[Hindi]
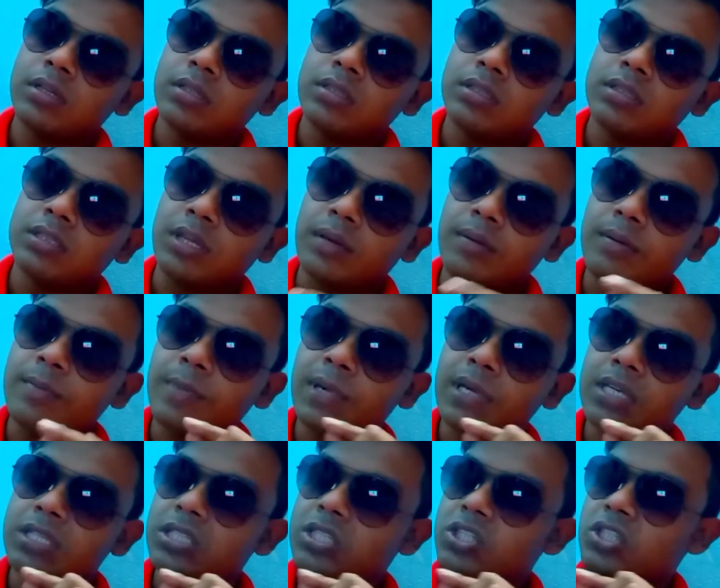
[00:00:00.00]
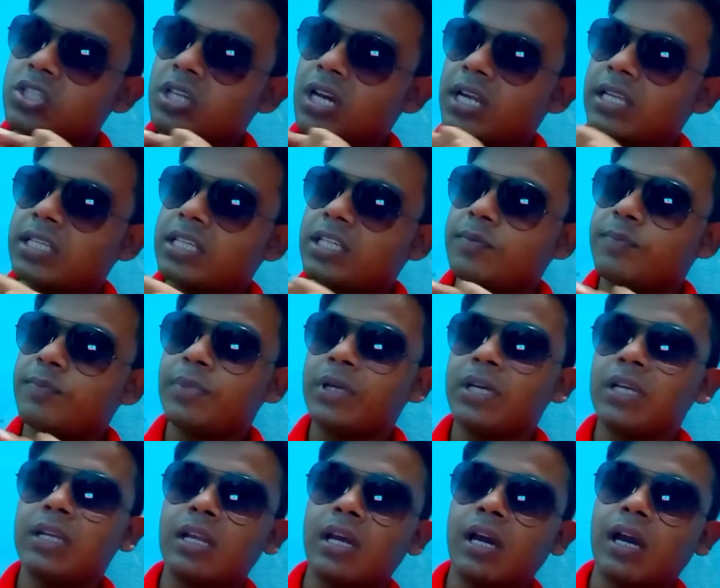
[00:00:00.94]
जब मैं इसे चार्जिंग
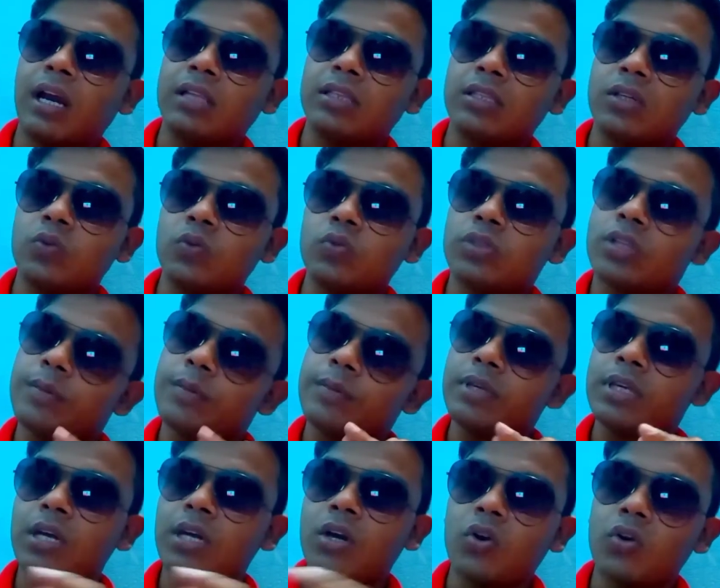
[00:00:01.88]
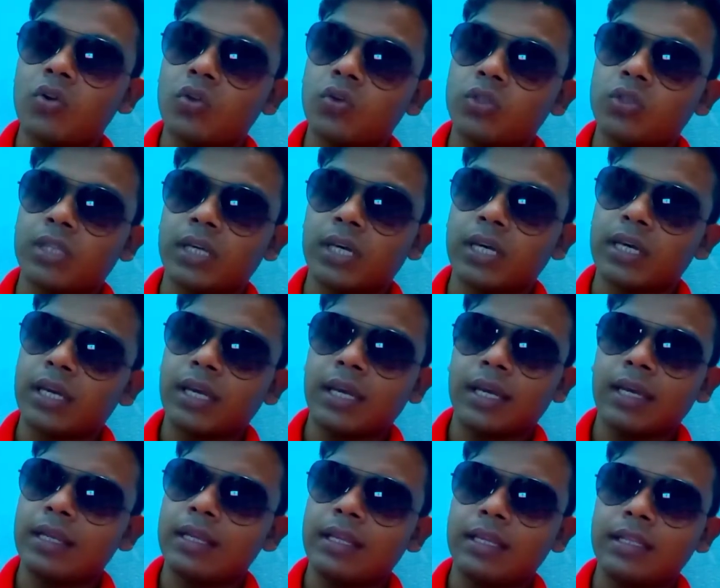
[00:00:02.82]
पिन लगाता हूँ तभी ये ऑन होता
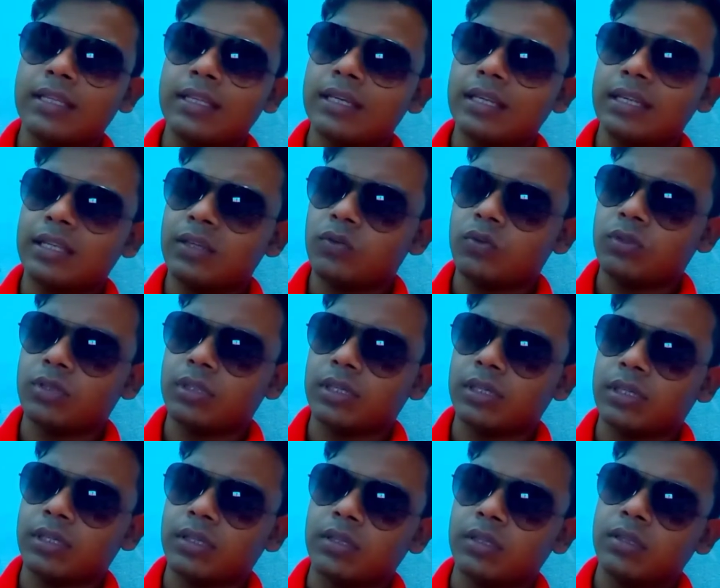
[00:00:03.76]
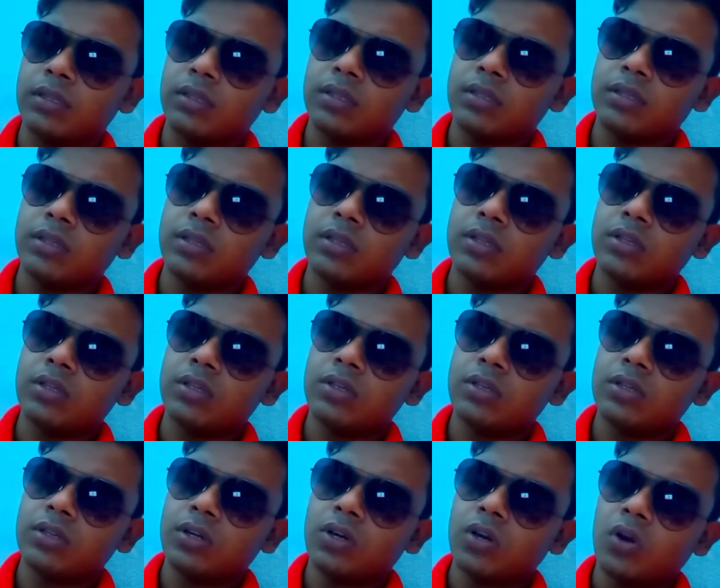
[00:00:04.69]
है अन्यथा नहीं होता है
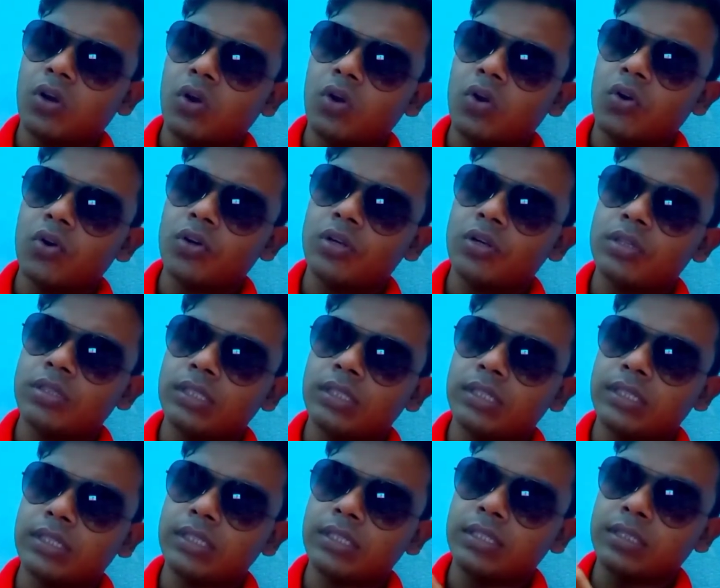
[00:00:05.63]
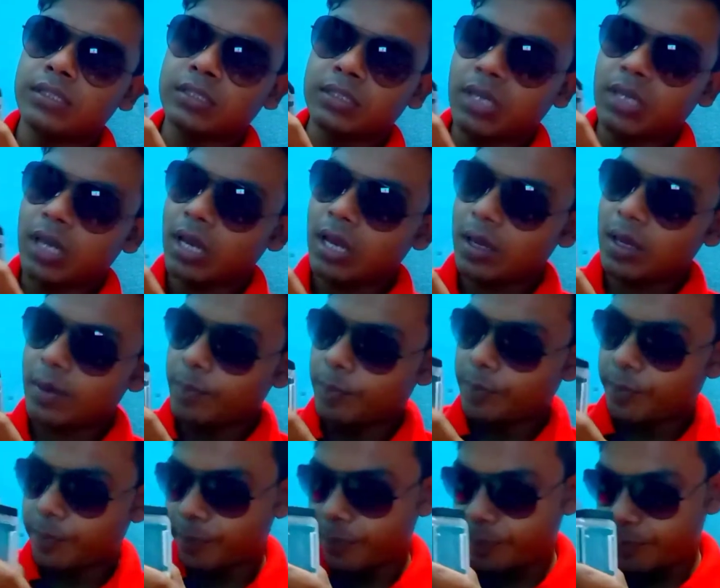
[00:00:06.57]
और इसका
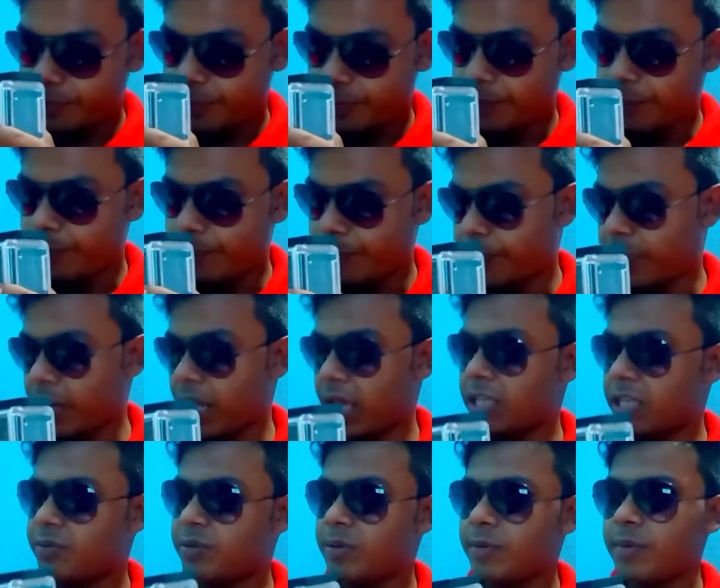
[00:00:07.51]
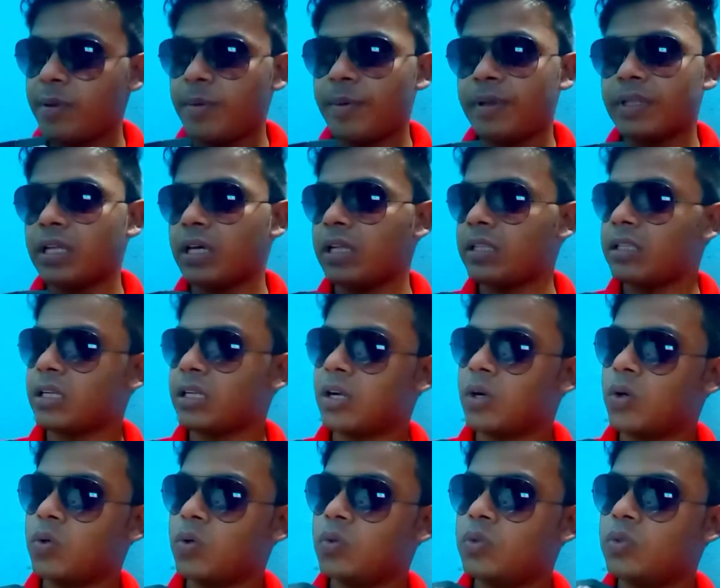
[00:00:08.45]
प्राइस भी मैं बता दे रहा
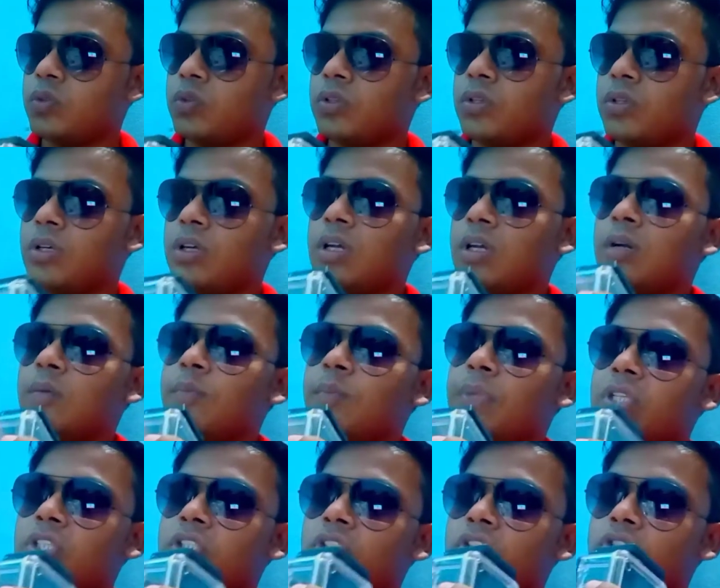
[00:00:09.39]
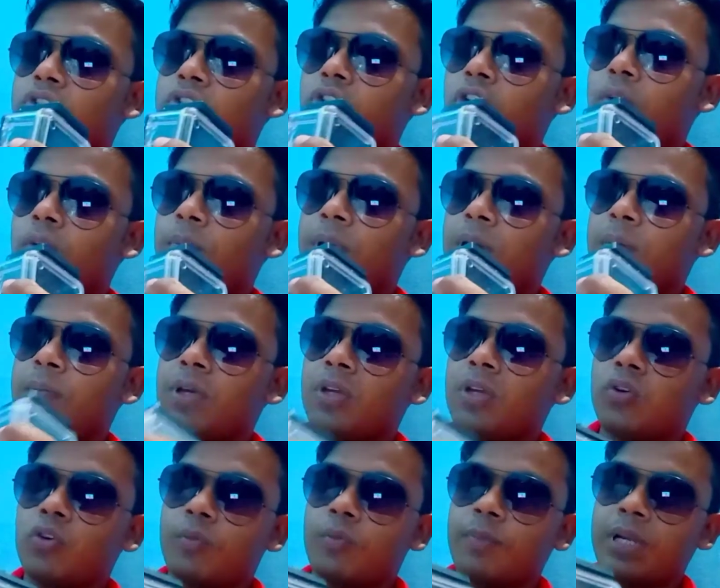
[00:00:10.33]
हूँ पच्चीस सौ रुपया
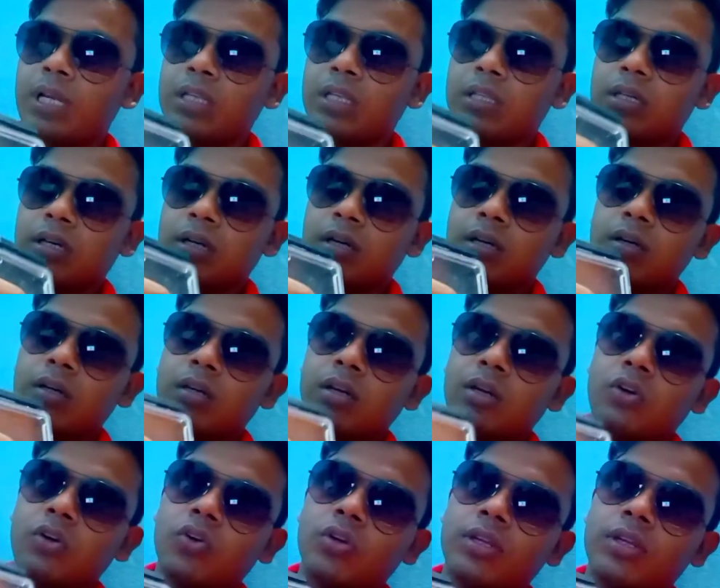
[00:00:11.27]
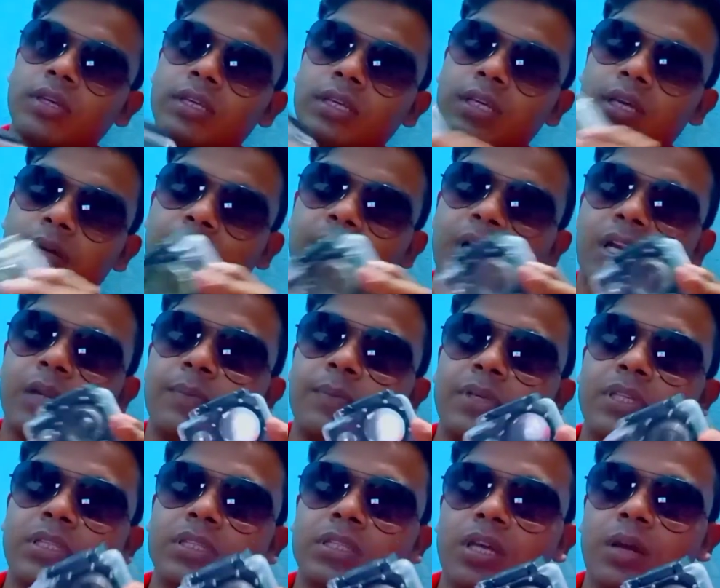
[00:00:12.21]
मेरे को पड़ा था और
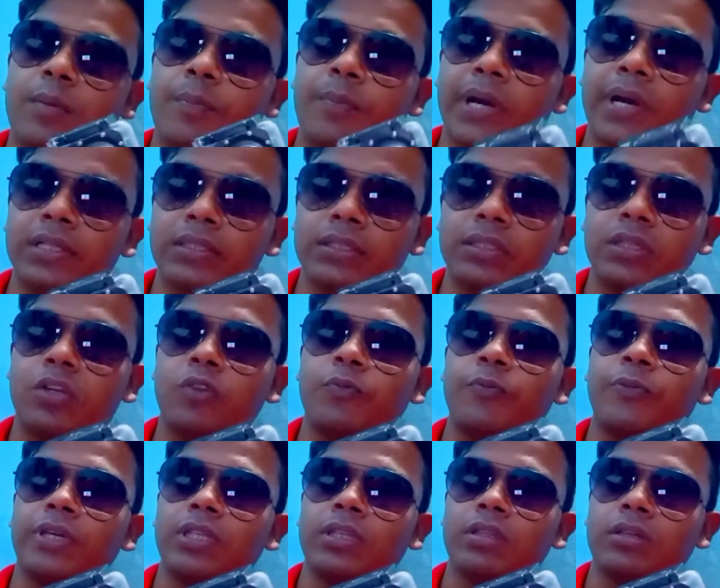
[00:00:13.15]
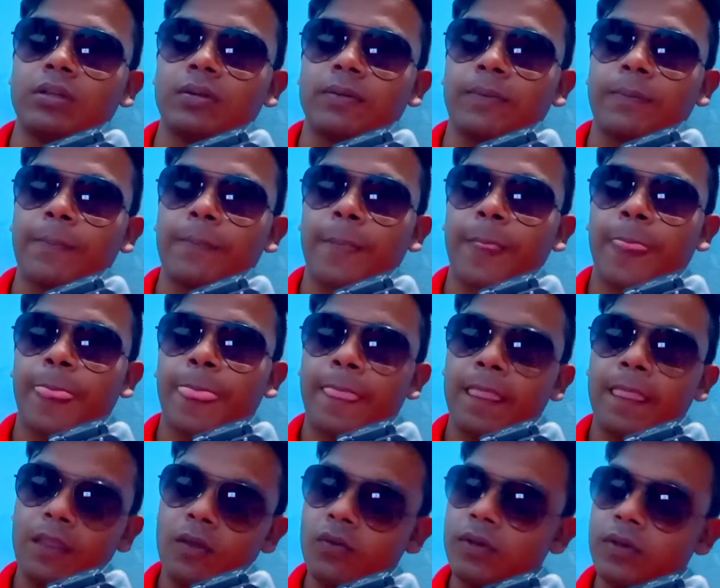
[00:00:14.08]
एमआरपी इसका पाँच हज़ार रुपया था
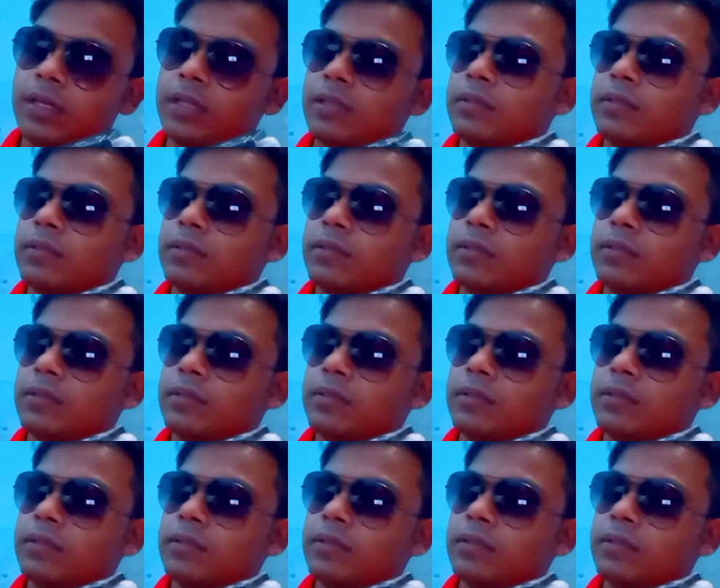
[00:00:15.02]
हो गए